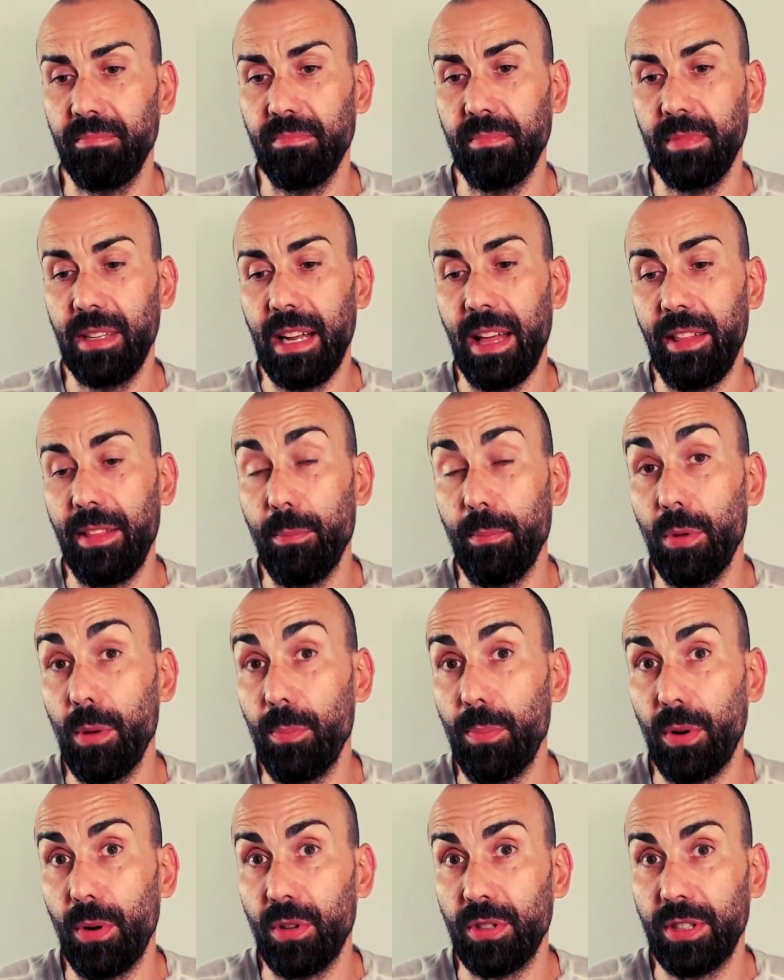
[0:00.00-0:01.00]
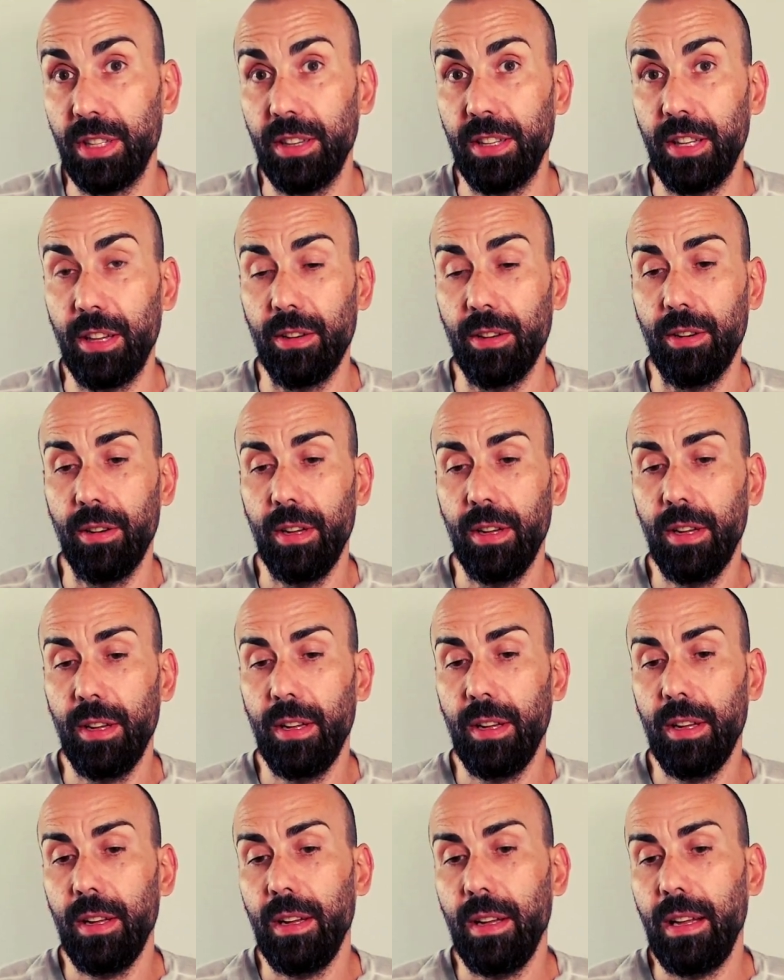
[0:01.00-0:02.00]
la di muy poco sentido
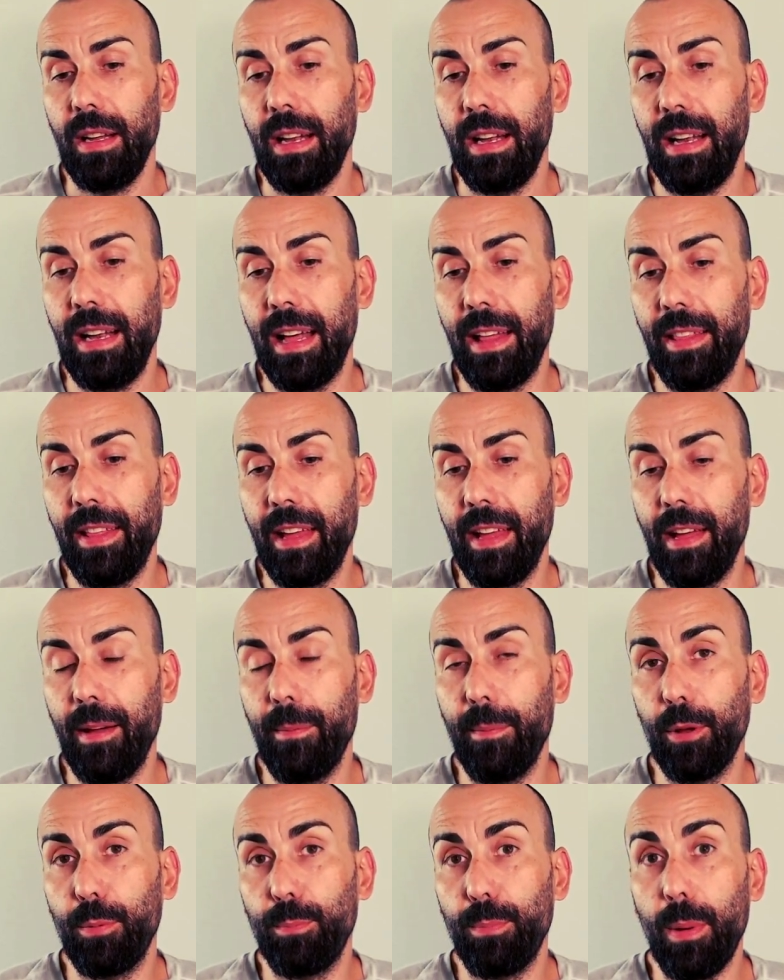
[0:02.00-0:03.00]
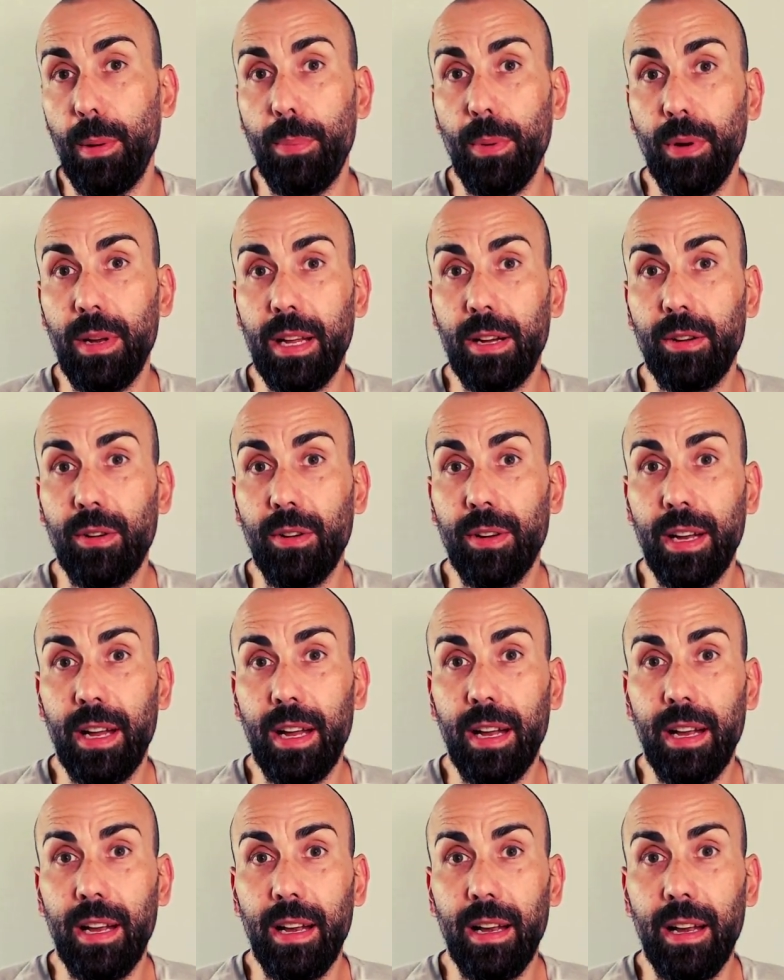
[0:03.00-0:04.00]
la de Voz Populi con
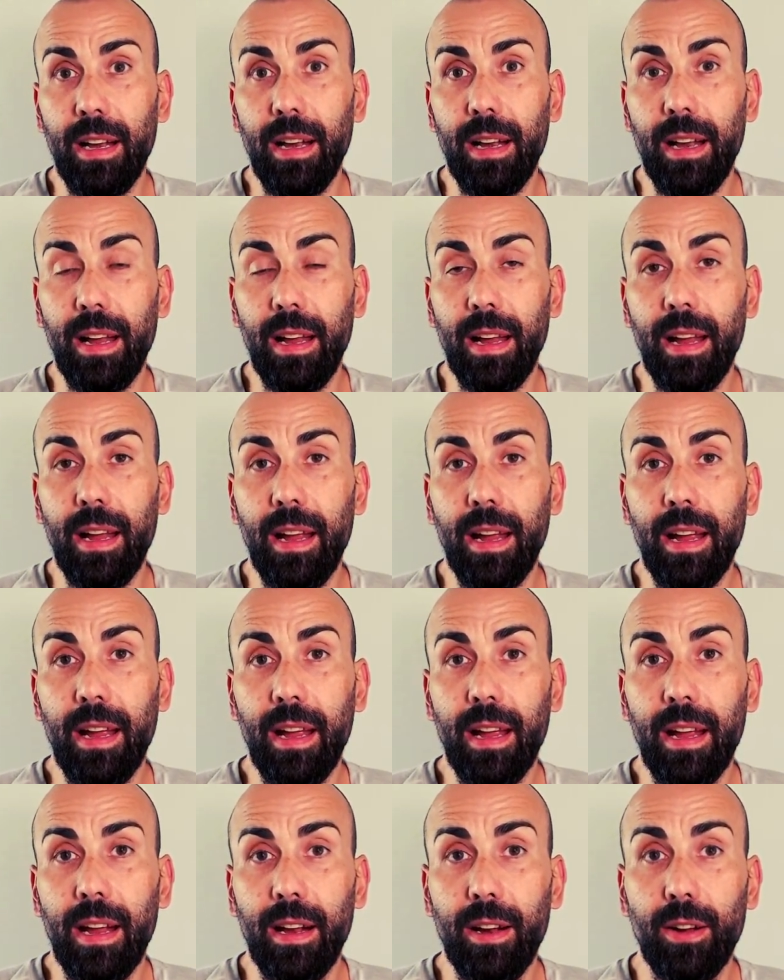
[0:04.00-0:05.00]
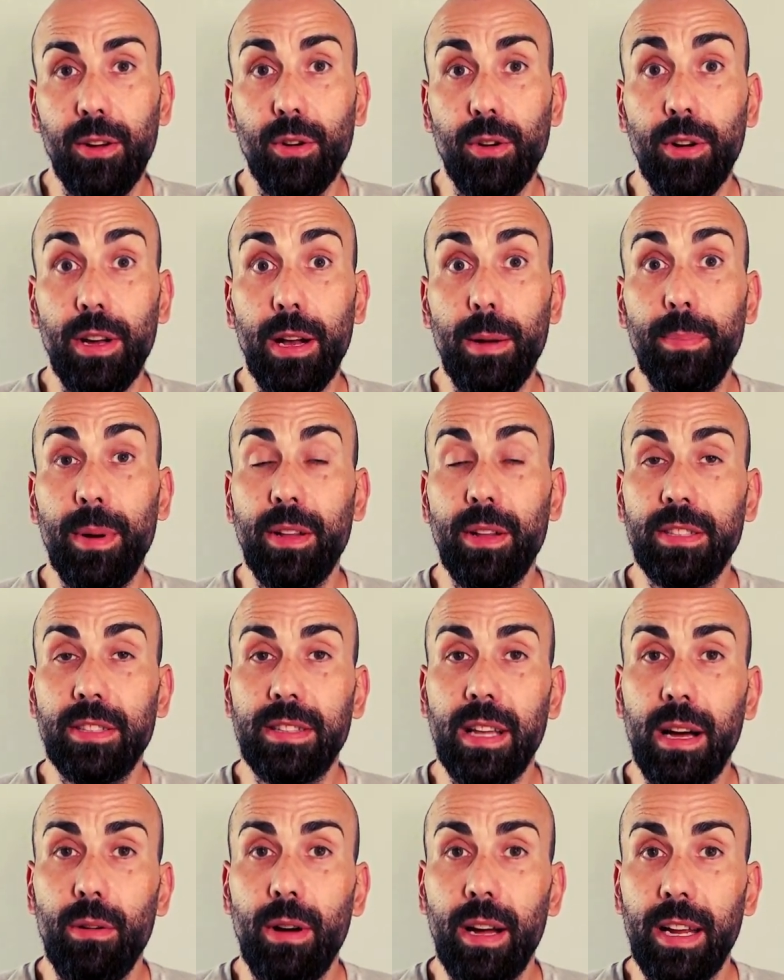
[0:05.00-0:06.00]
el, eh, con el
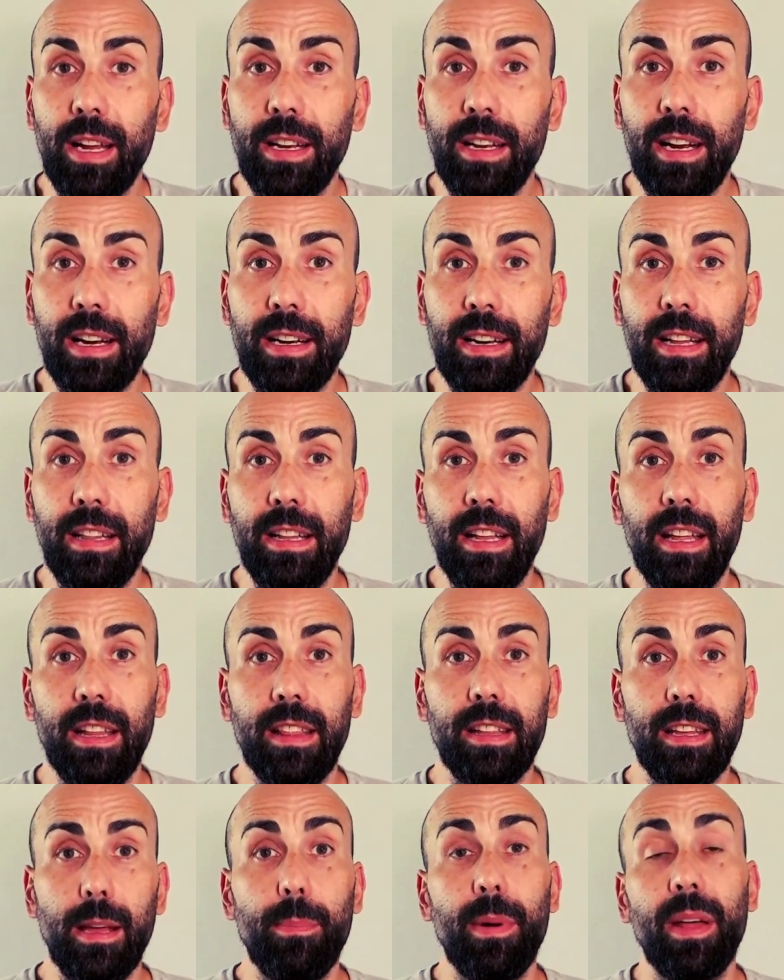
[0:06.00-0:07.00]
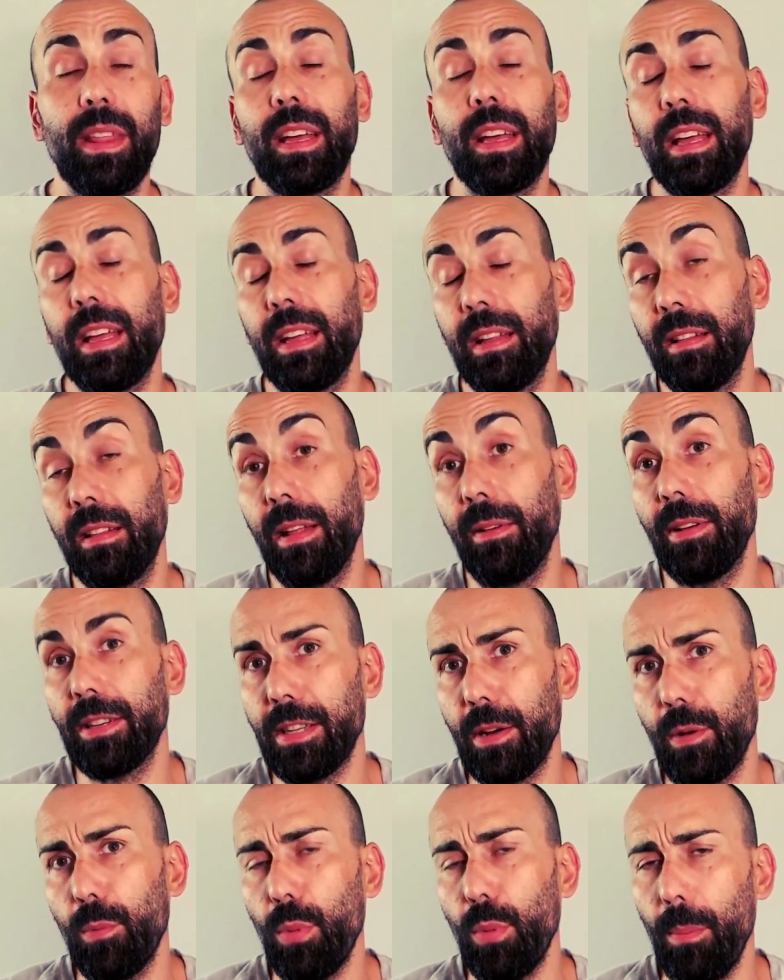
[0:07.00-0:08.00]
periodista Joaquín Hernández, que parece que debe
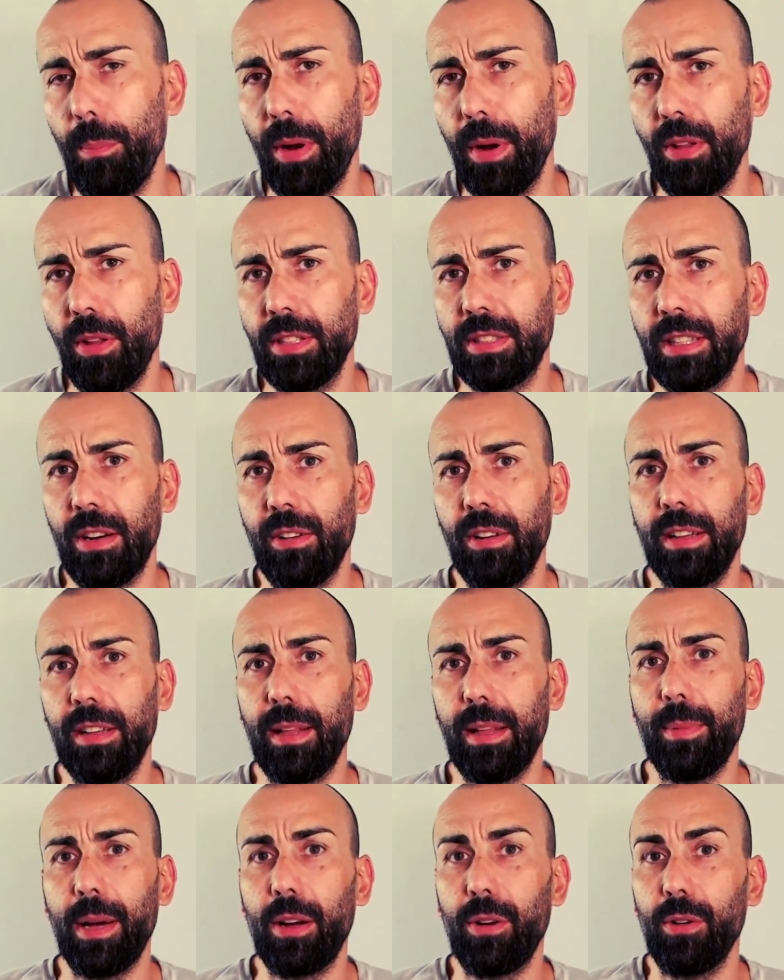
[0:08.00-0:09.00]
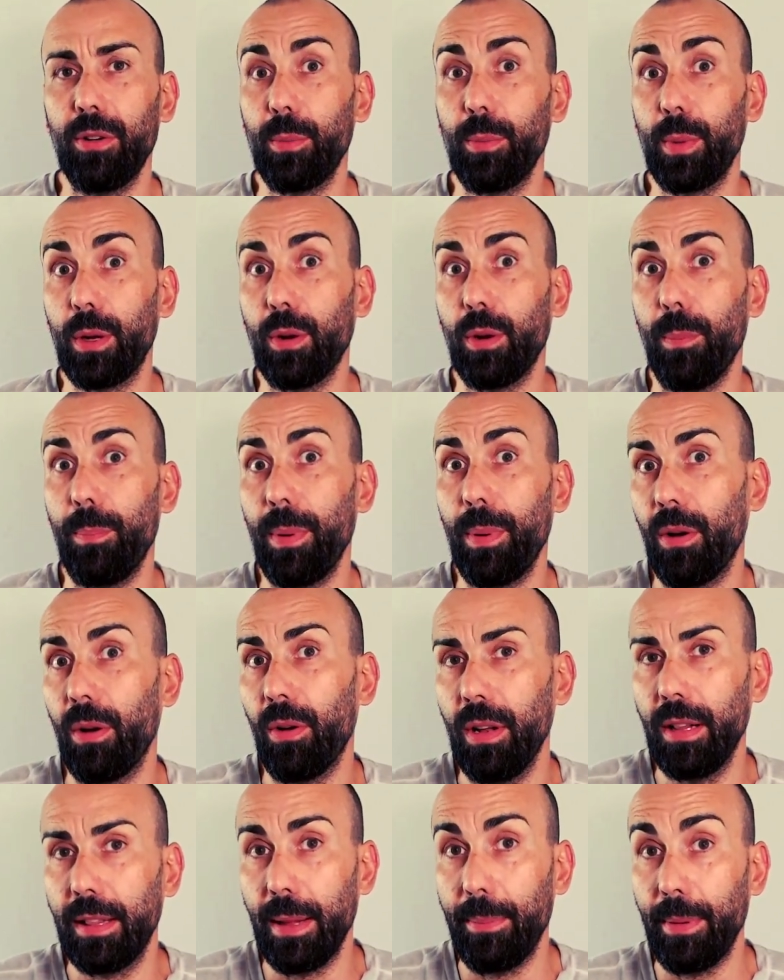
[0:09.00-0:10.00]
ser un buen periodista con el tema económico, pero con
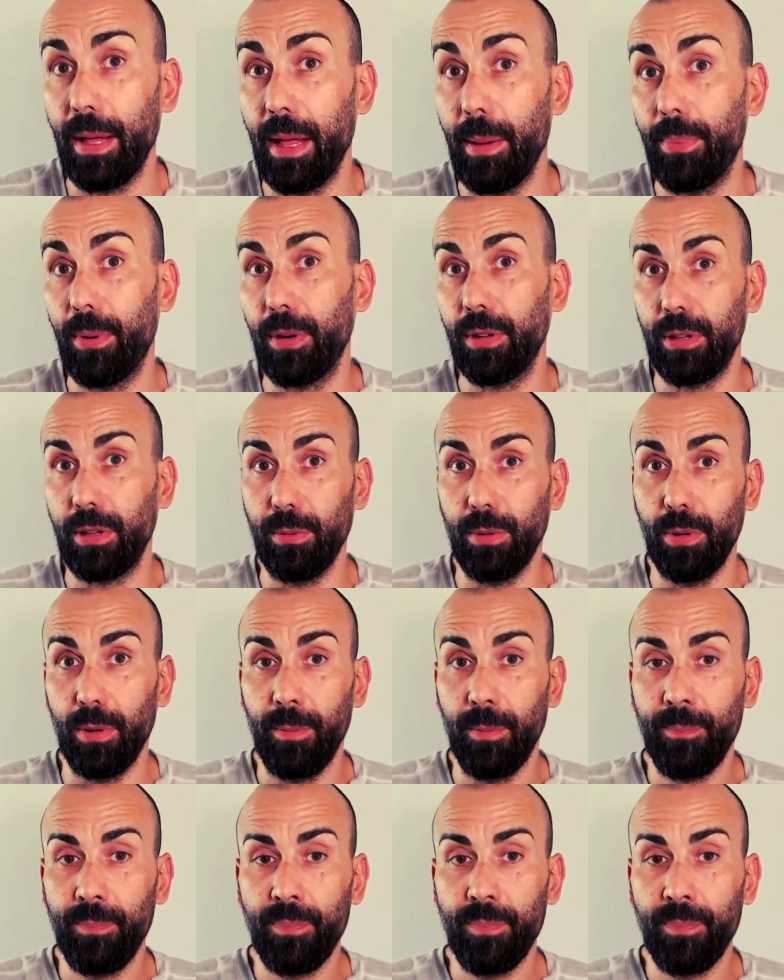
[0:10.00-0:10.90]
el tema deportivo